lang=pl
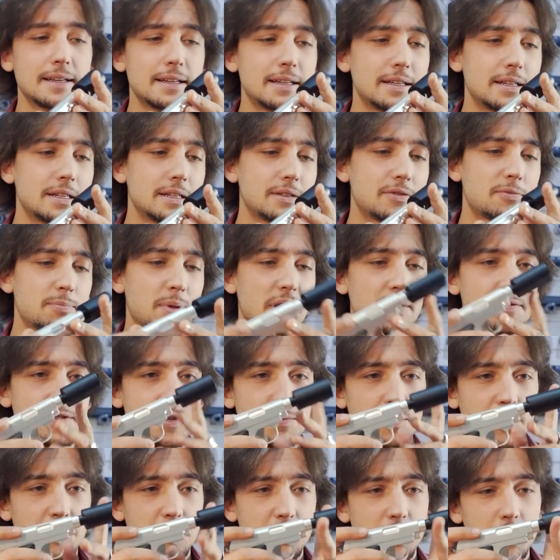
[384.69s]
E, wprawdzie
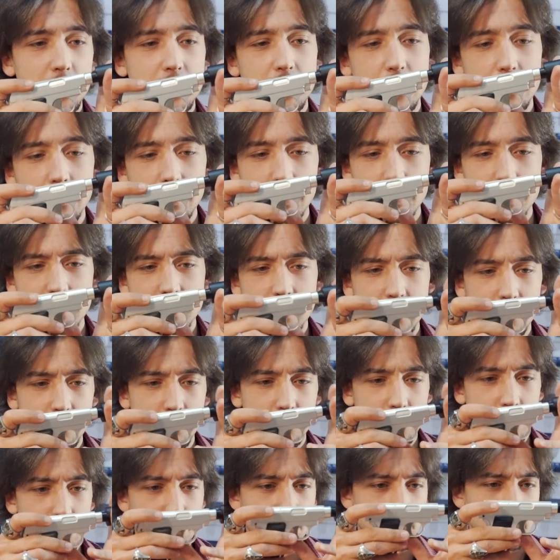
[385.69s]
montując ten tracer
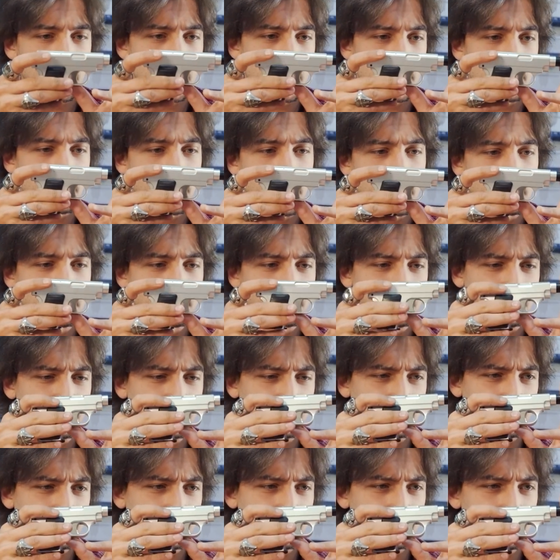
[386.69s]
tutaj podejrzewam
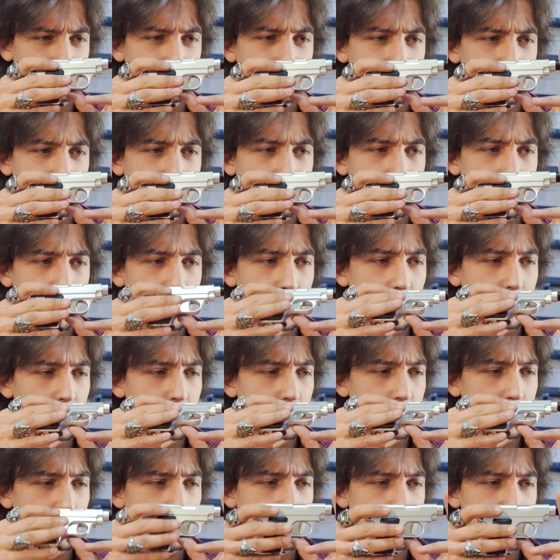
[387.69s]

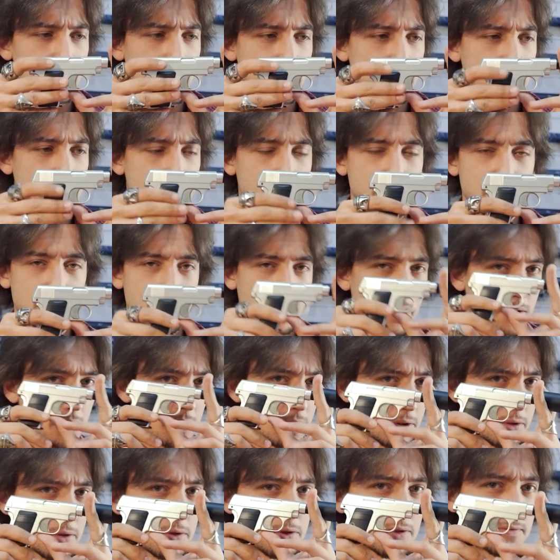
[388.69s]
e, już jest
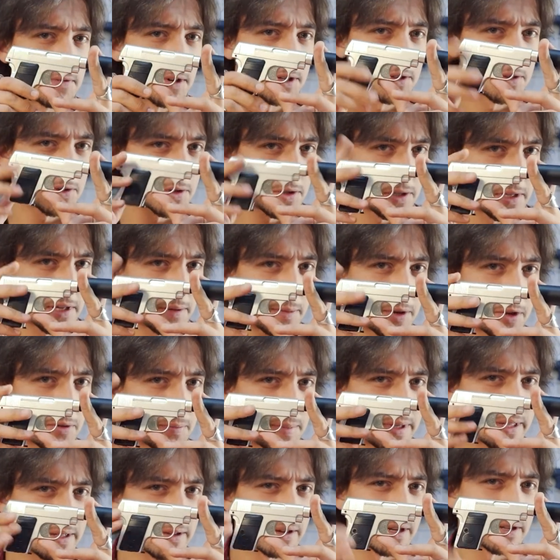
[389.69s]
czterokrotność wartości samego
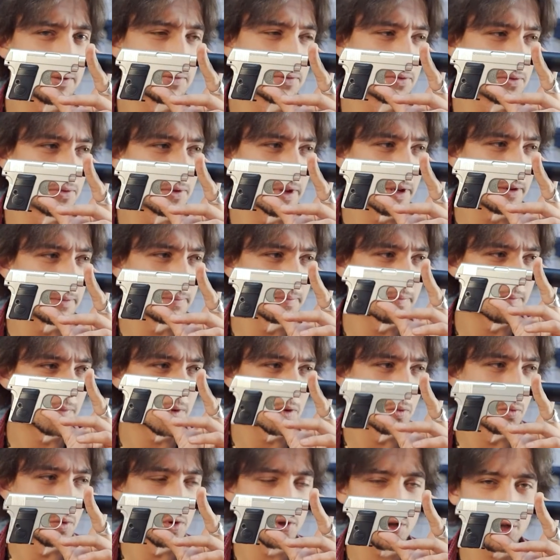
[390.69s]
pistoletu tutaj
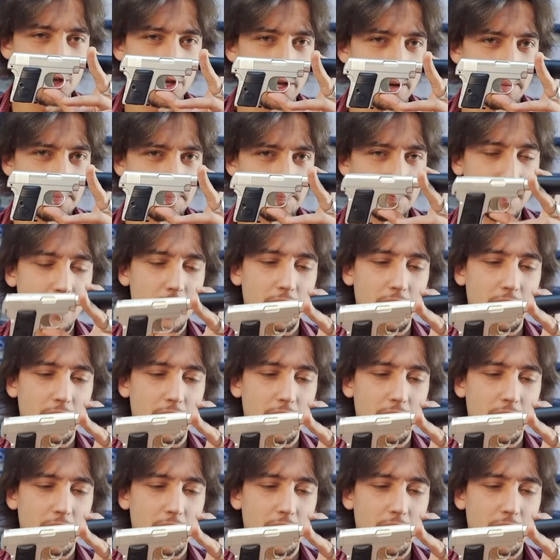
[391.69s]
łącznie,